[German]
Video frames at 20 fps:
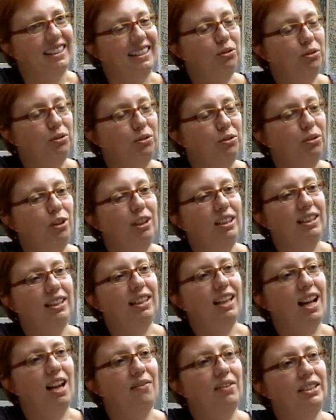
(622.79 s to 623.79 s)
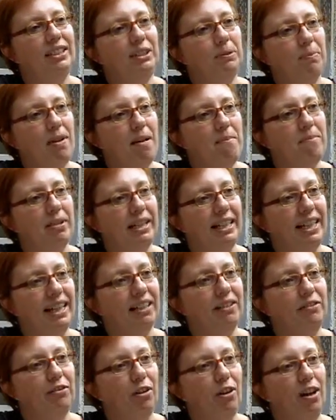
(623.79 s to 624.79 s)
natürlich, klar, wenn ich meinem
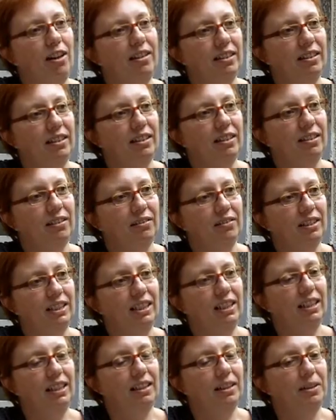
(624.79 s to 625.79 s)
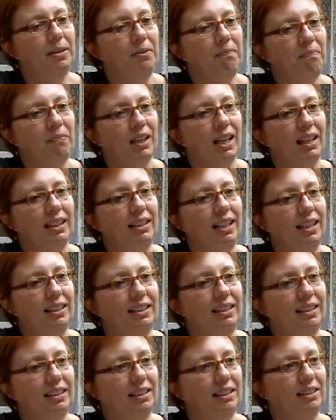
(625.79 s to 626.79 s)
Begehren folgen will,
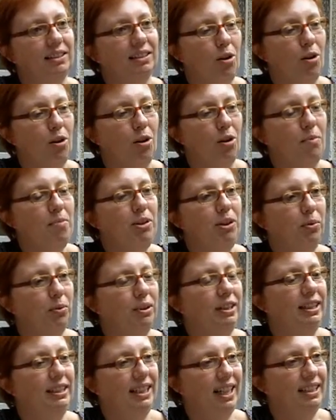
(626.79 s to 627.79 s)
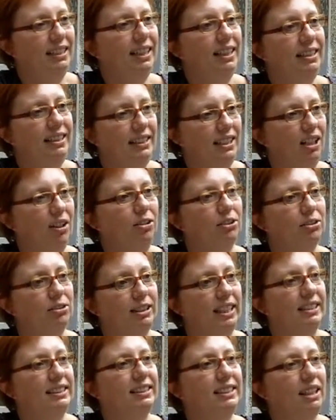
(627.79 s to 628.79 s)
dann äh, komme ich ohne die anderen nicht aus. Und
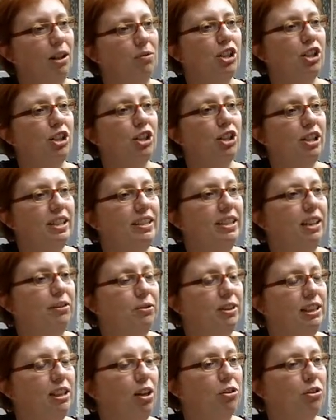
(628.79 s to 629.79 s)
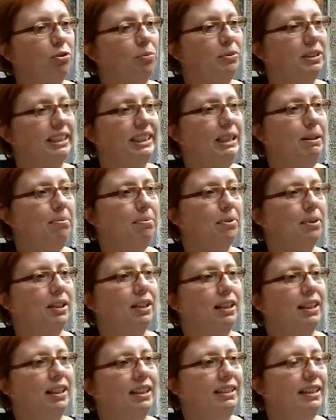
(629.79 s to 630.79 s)
das ist der Unterschied natürlich auch zum Trieb,
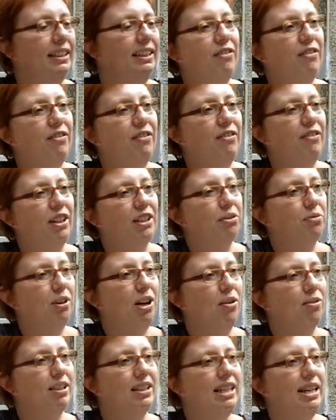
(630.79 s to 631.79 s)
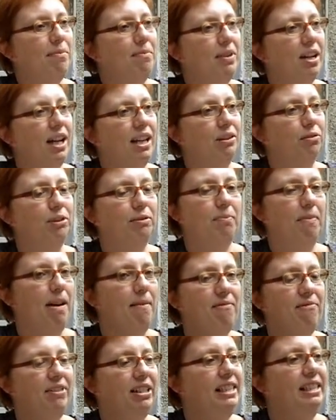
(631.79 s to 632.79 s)
den ich einfach so ausleben kann und
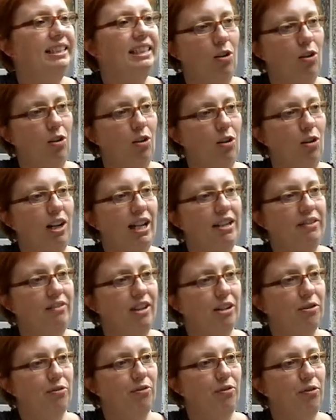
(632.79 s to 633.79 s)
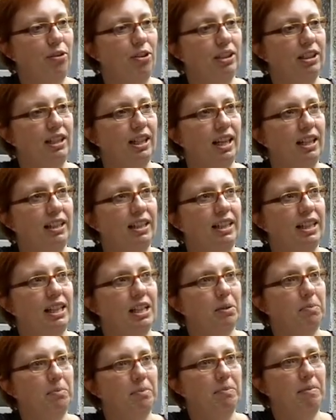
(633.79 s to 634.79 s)
meinem Willen, dem ich auch einfach so folgen kann.
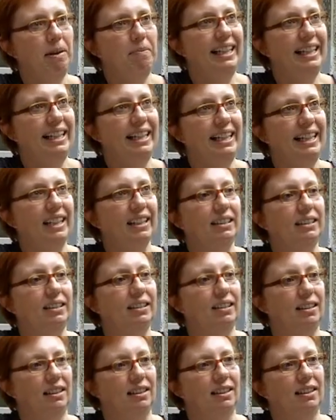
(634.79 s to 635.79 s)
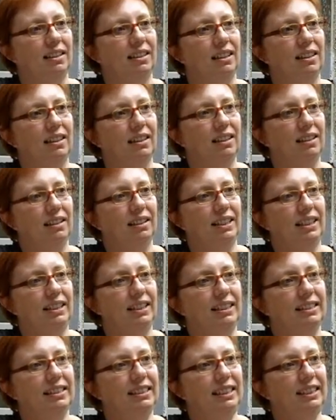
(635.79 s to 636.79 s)
Mit meinem Begehren äh, geht
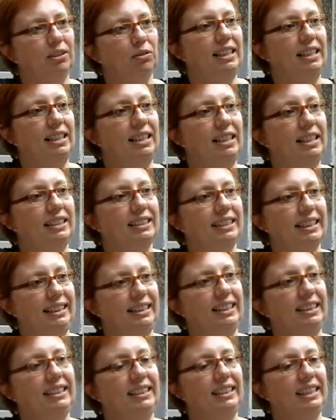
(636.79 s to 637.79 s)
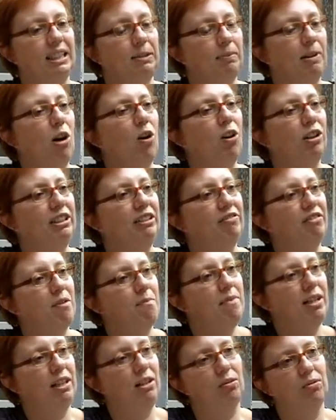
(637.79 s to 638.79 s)
das nicht so, sondern es richtet sich, es braucht auch die
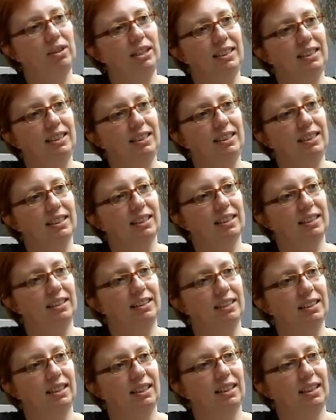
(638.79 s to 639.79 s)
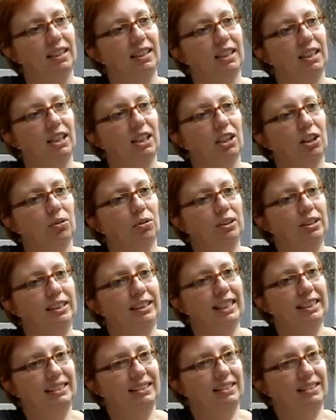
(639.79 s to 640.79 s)
Vermittlung der anderen. Und
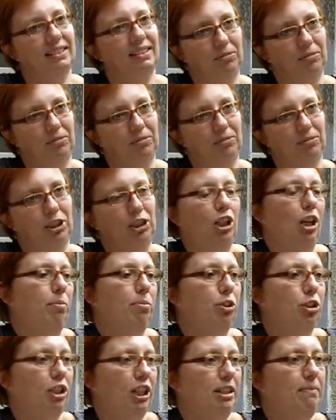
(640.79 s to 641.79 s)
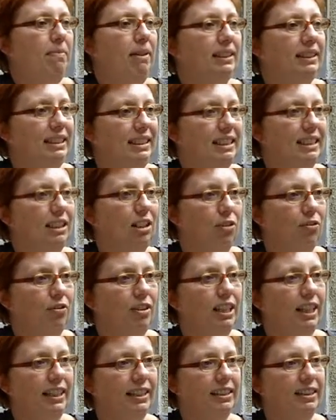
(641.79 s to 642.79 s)
das, ähm, deshalb gesteht man sich das auch
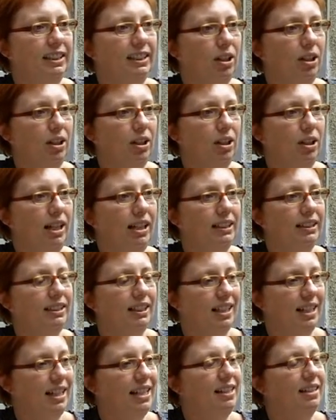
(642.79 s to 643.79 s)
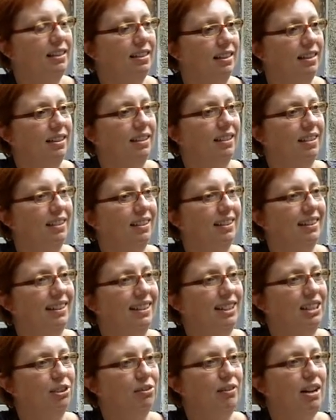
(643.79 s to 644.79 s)
vielleicht nicht so leicht ein.
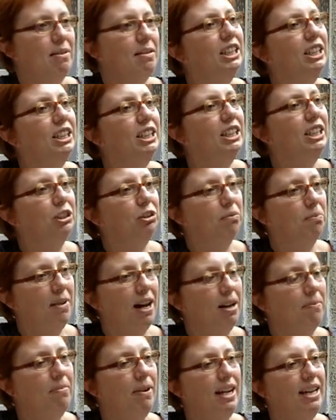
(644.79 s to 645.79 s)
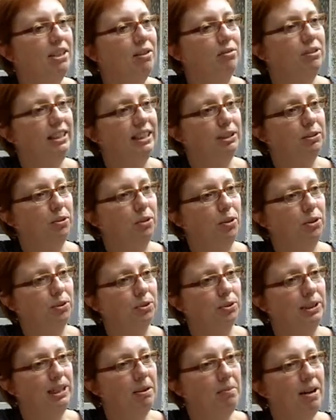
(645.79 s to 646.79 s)
Also weil es dann nicht so machbar ist und nicht so
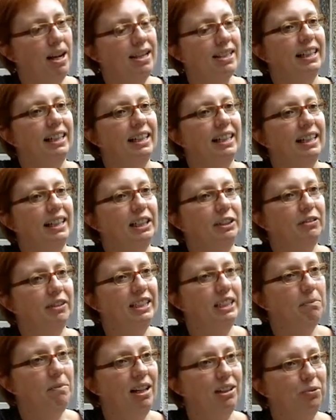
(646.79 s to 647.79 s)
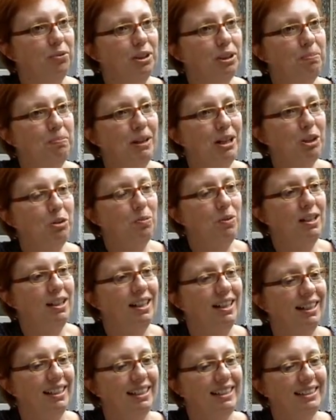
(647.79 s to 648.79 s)
kontrollierbar ist. Ich finde immer ein gutes Beispiel
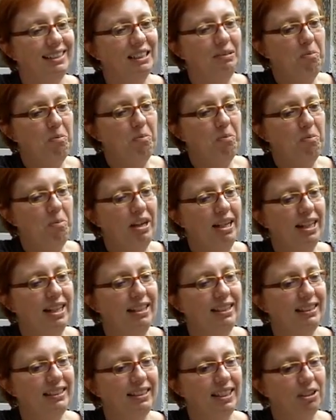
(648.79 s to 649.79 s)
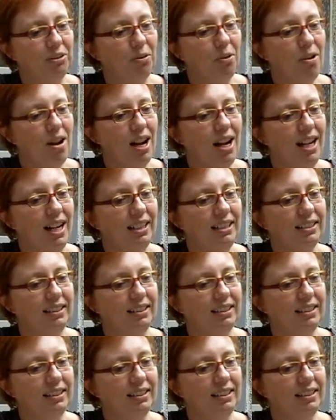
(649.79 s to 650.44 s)
ist das mit dem Kind, das Hunger hat